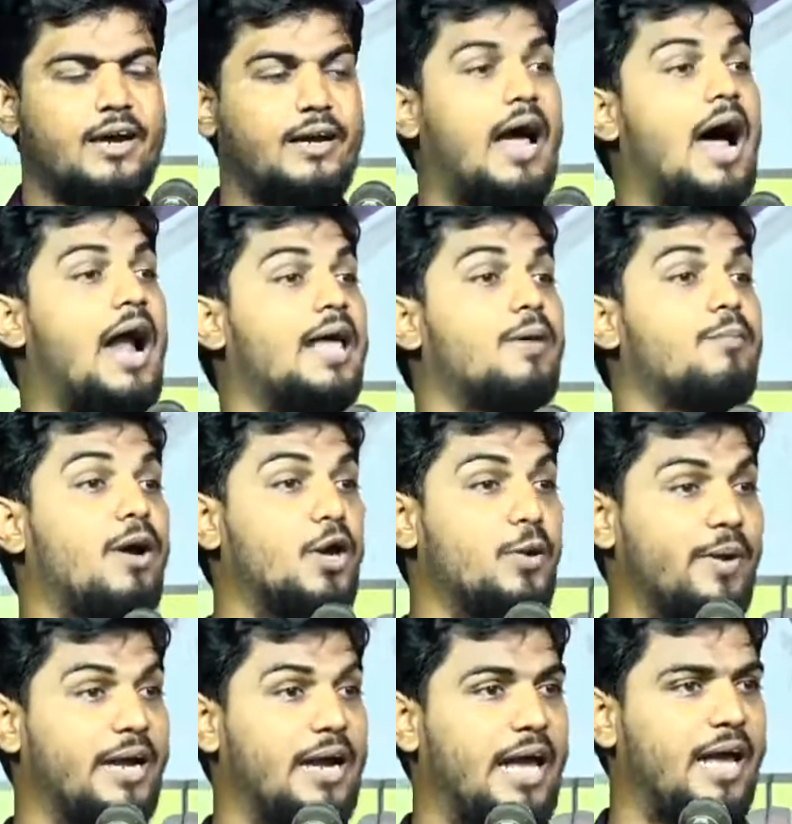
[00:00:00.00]
நாளை
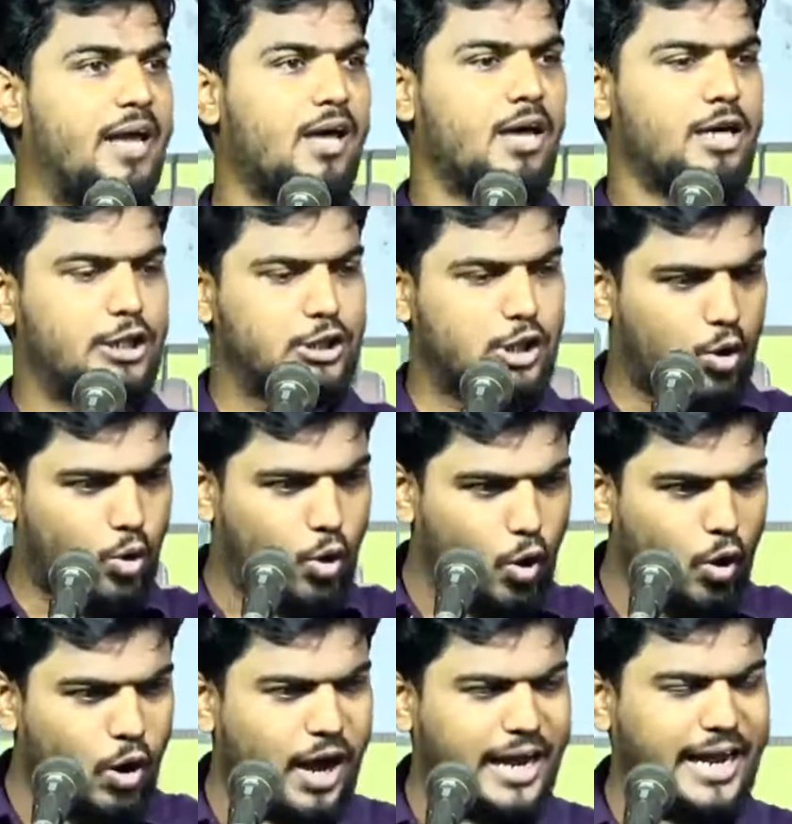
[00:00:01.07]
மறுமையிலே இந்த
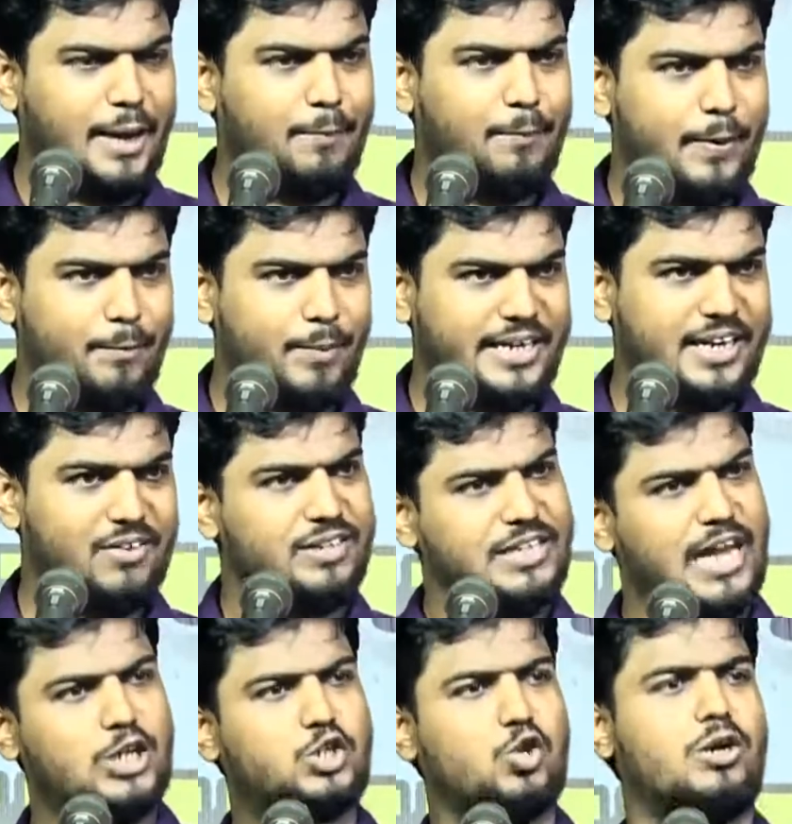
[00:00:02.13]
கொள்கையை பின்பற்றி
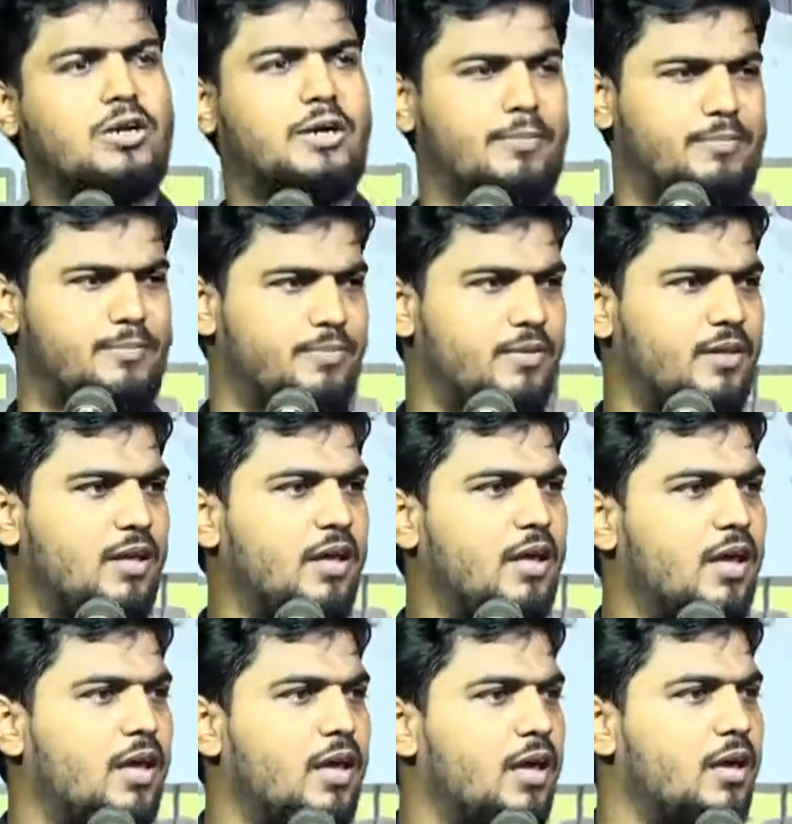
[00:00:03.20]
வந்தால் சொர்க்கம்
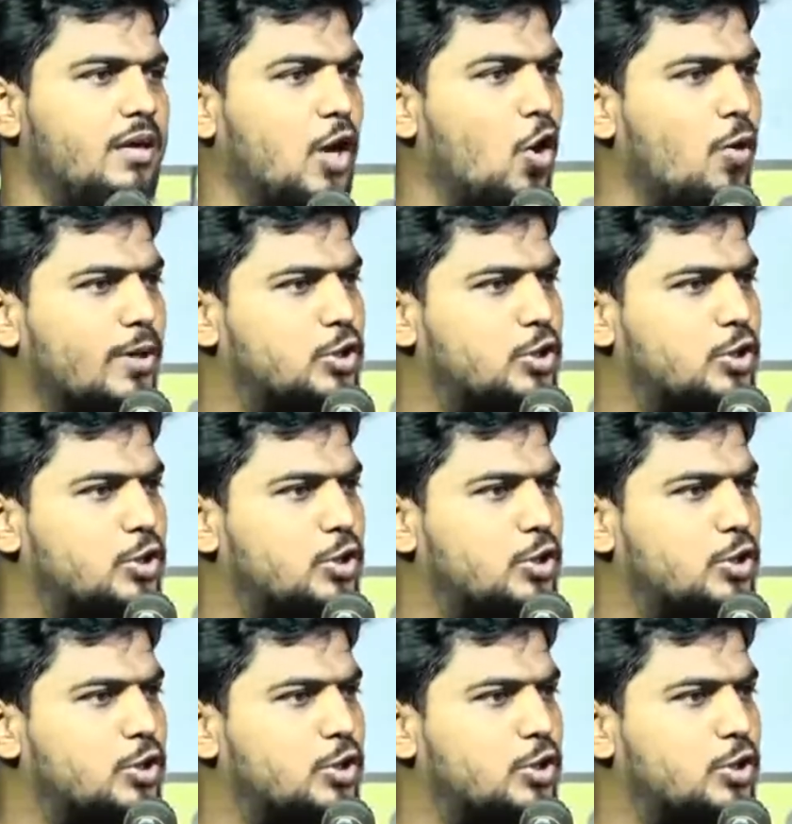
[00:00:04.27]
யௌம